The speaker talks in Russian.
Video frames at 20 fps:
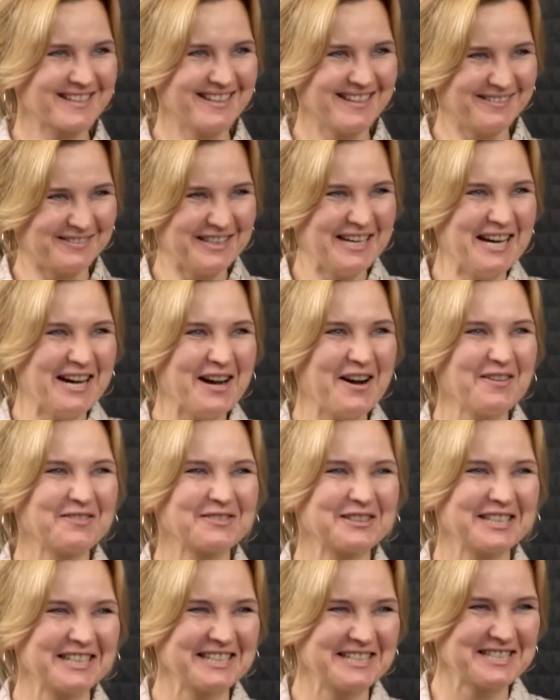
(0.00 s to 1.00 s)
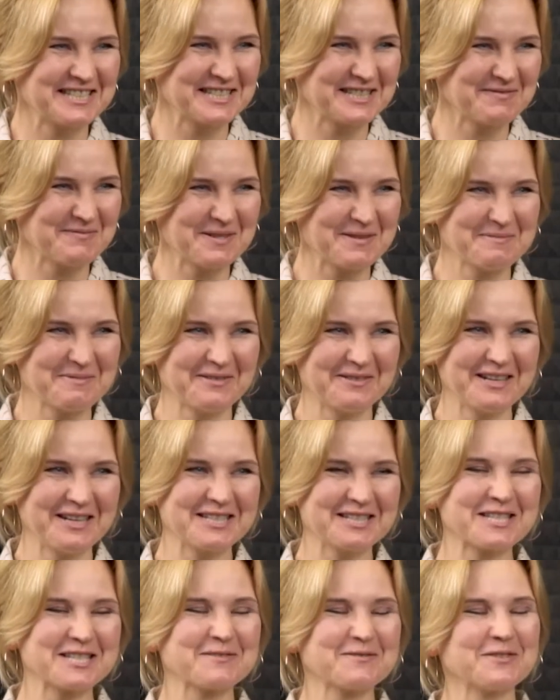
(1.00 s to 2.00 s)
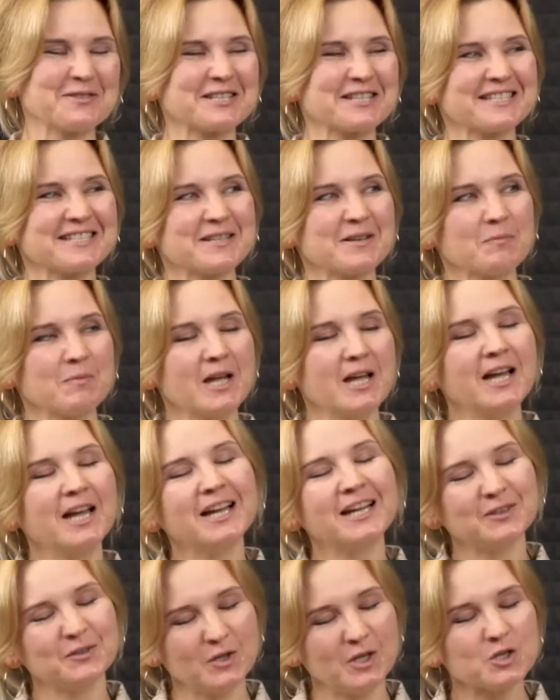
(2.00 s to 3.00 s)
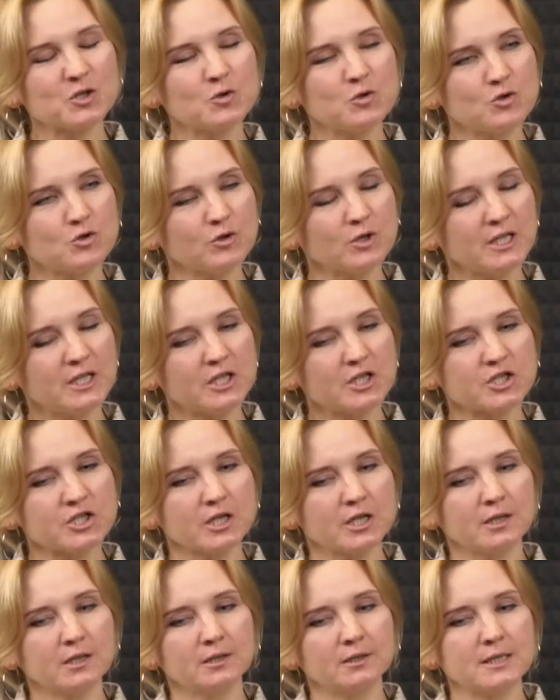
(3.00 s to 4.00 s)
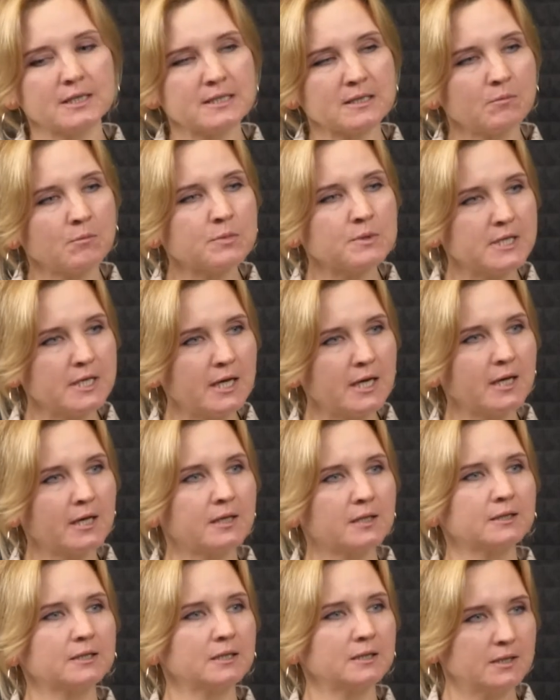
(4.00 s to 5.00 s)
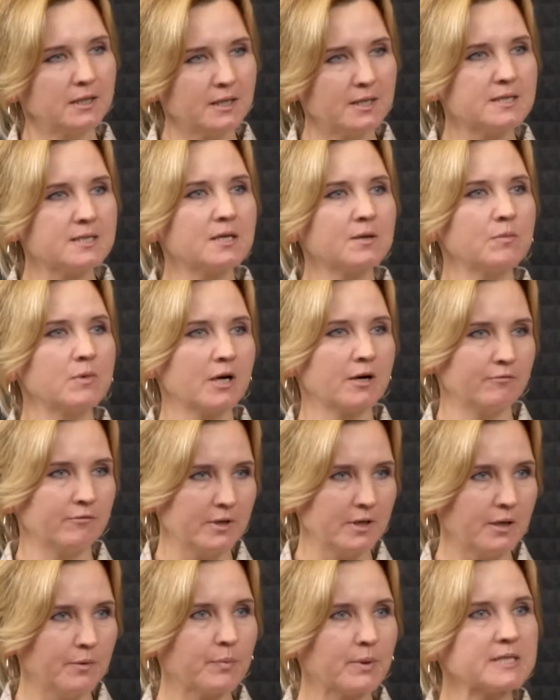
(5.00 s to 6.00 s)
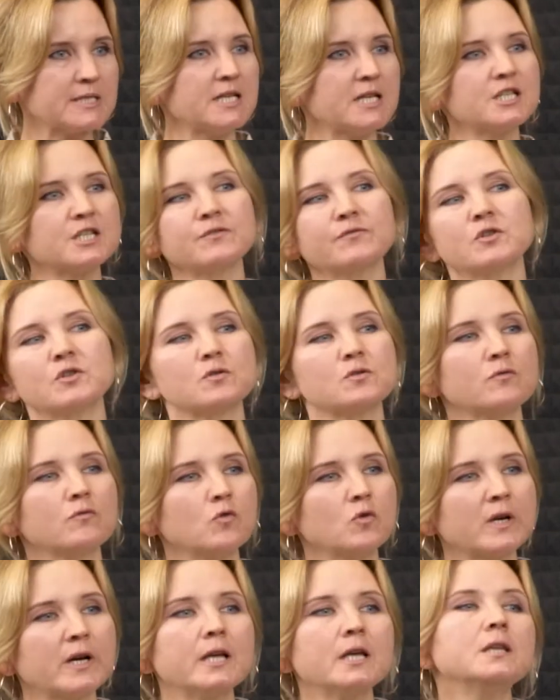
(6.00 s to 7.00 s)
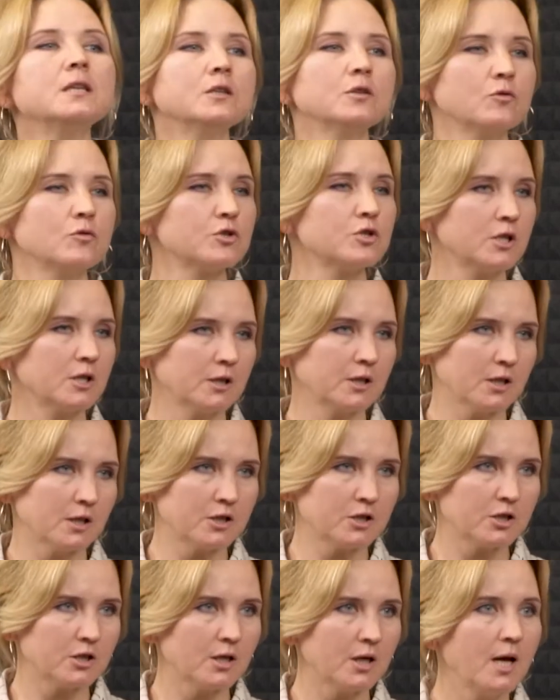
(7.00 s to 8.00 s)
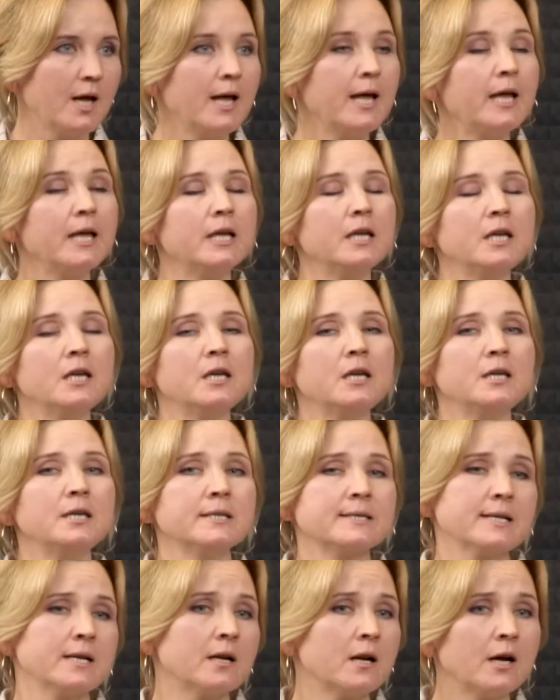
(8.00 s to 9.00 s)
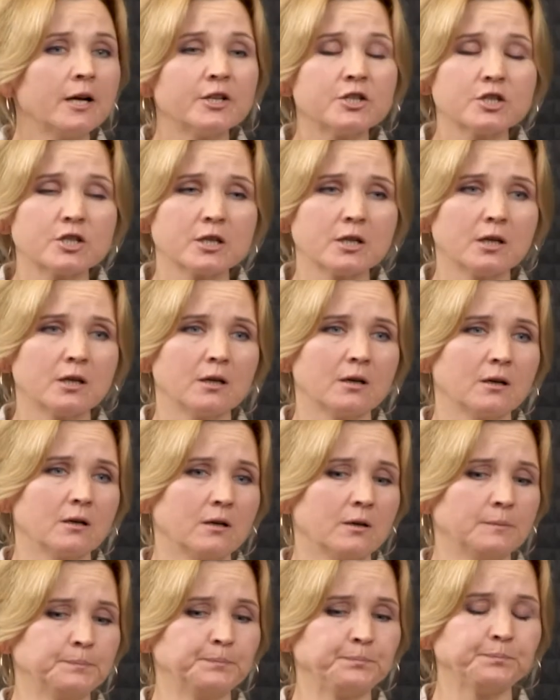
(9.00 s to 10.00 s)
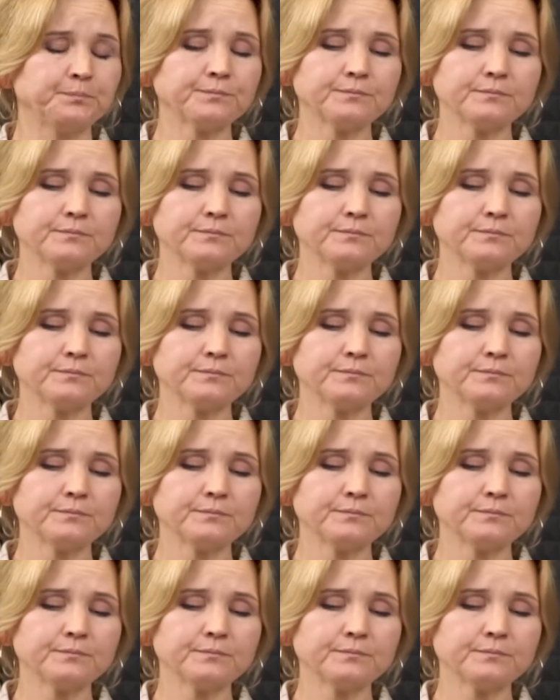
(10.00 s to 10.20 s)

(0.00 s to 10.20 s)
да, авторитет прибавляется с возрастом. Но я шучу, конечно. На самом деле тенденции мировые прослеживаются и в Украине точно так же. И если раньше э,